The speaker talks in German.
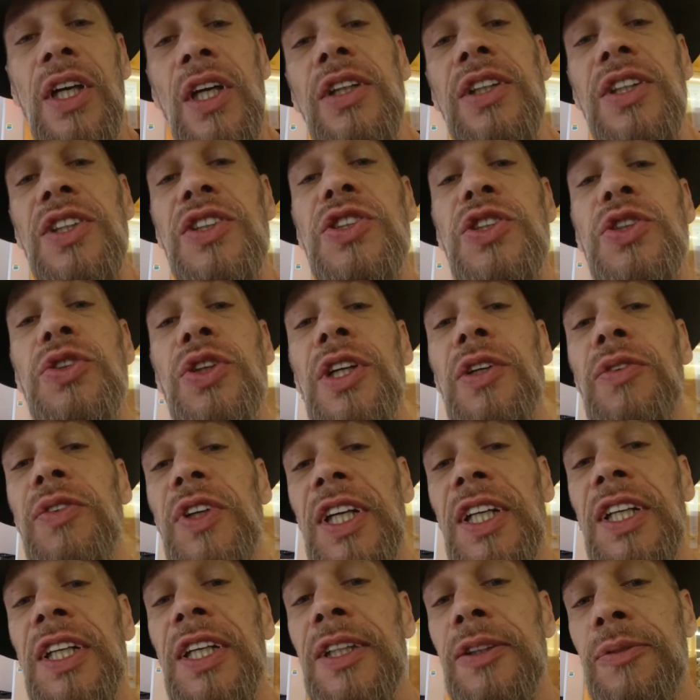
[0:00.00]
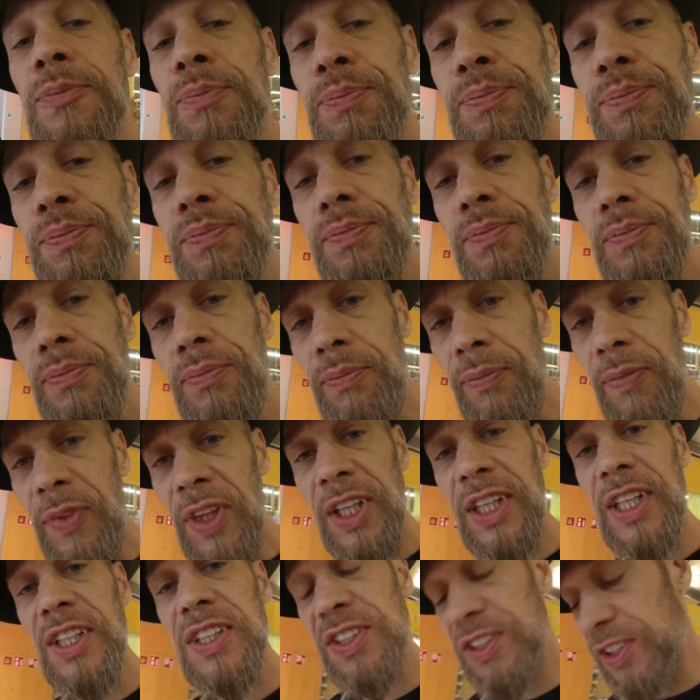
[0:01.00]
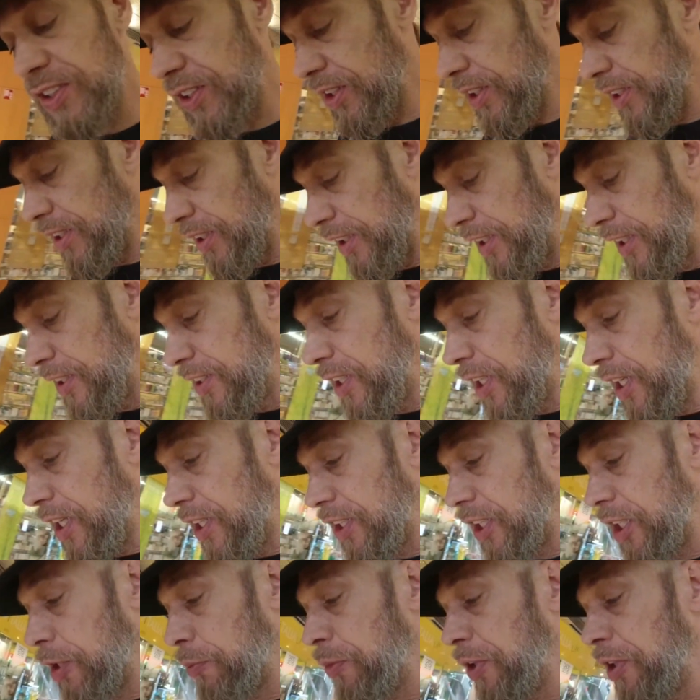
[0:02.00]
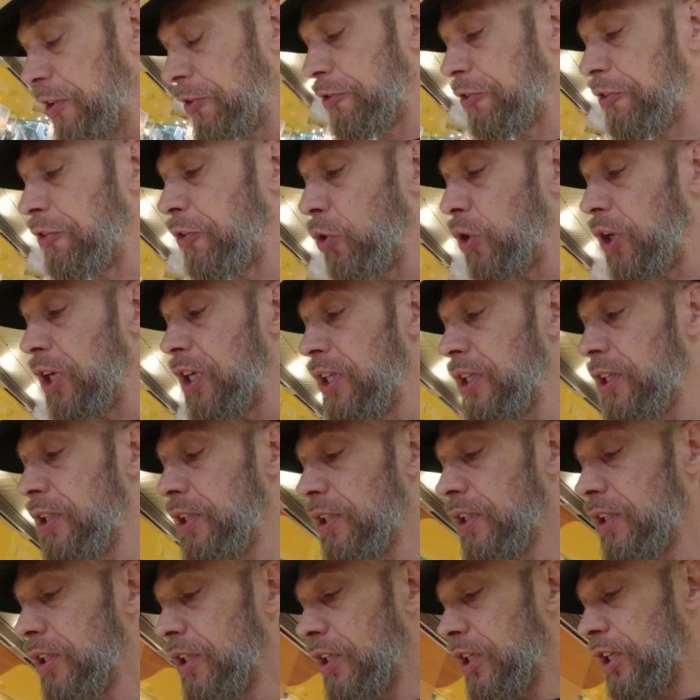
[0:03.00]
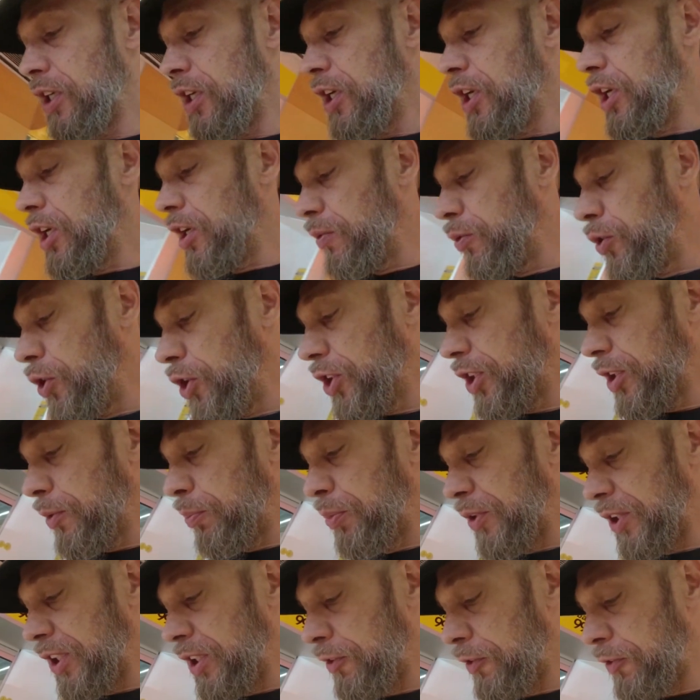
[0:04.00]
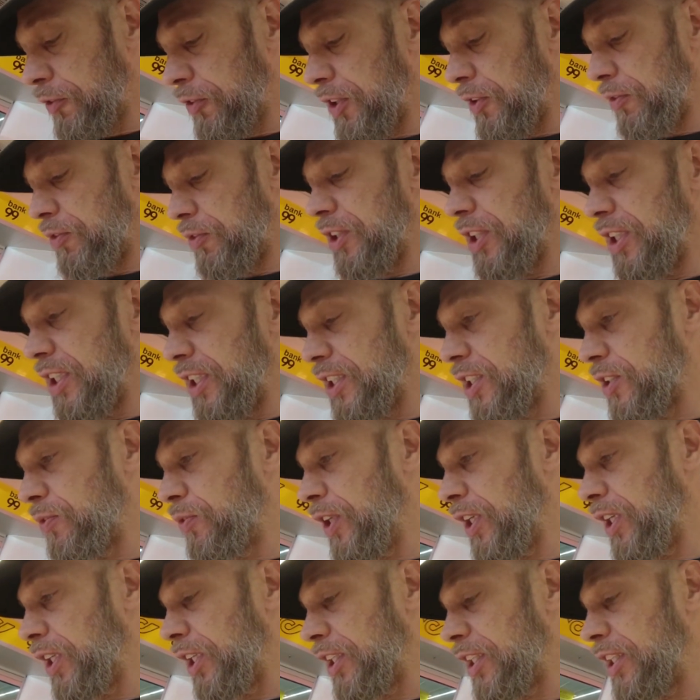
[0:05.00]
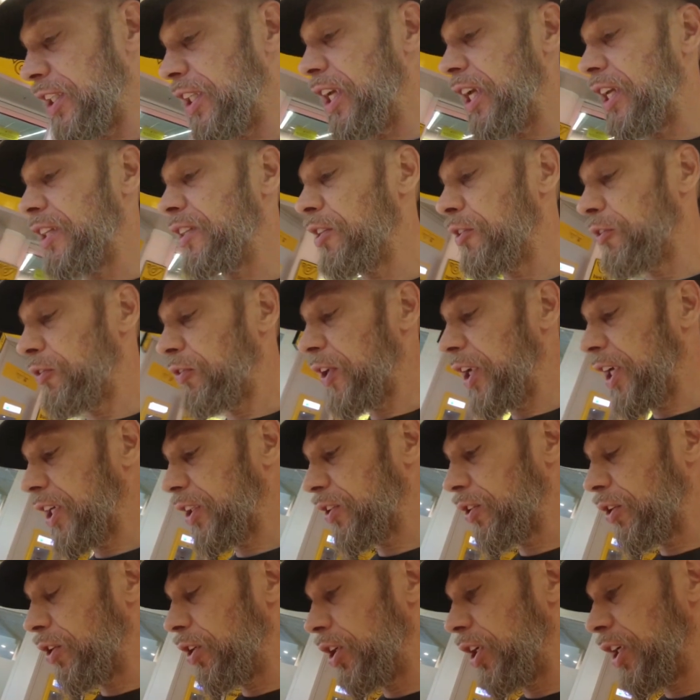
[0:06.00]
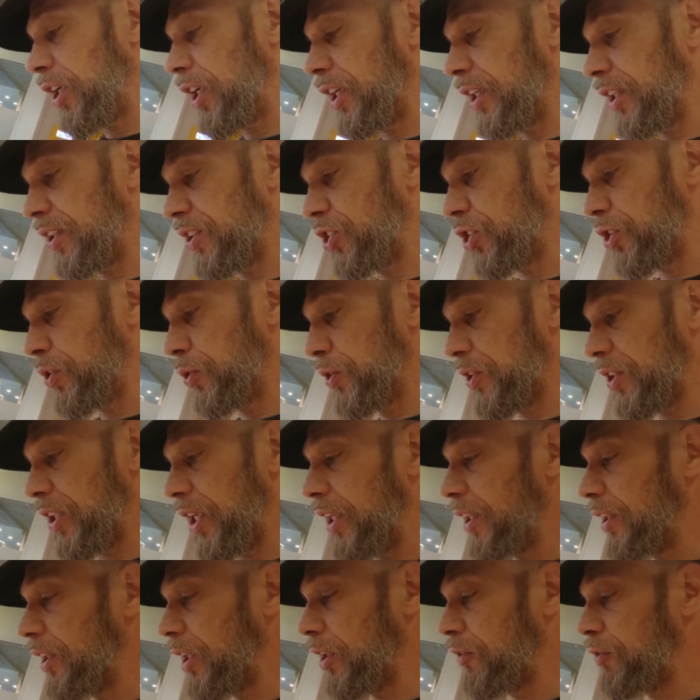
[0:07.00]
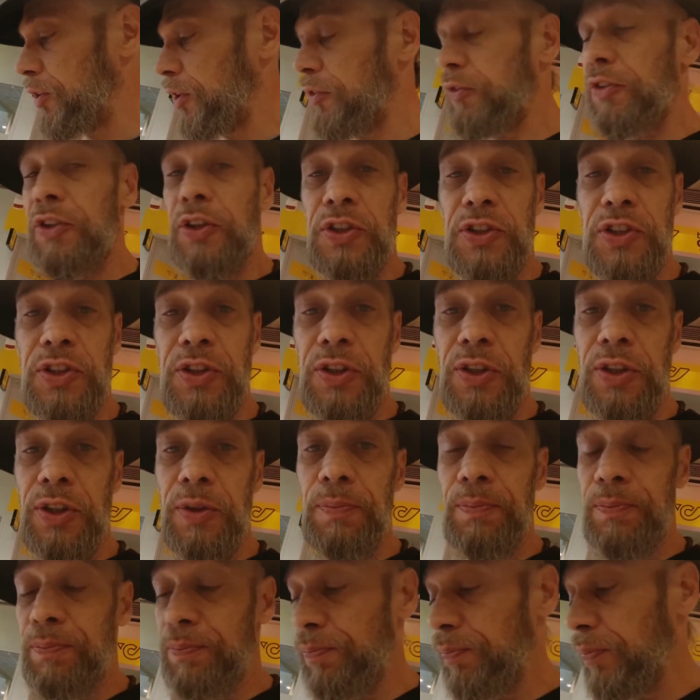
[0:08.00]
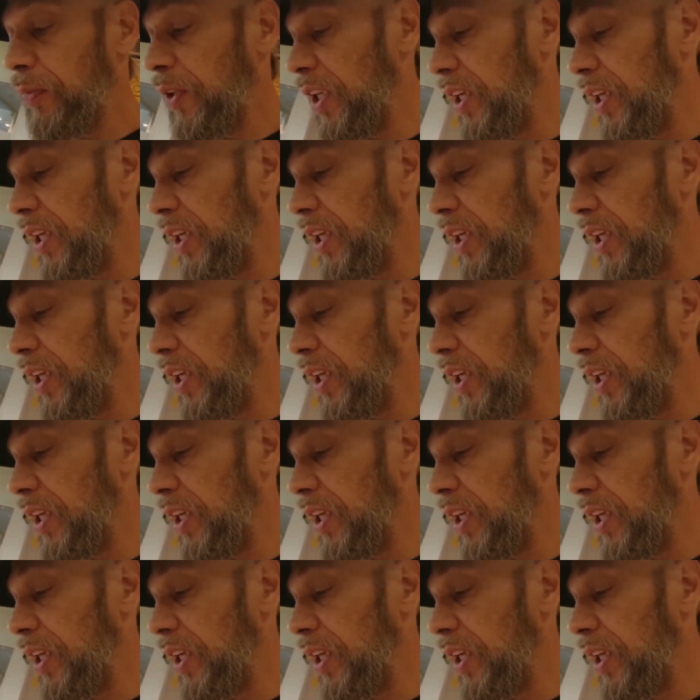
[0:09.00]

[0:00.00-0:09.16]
das zu erwähnen. Jetzt lese ich euch einmal vor, welche Briefe wir jetzt wirklich im Endeffekt alle schlussendlich verfasst haben.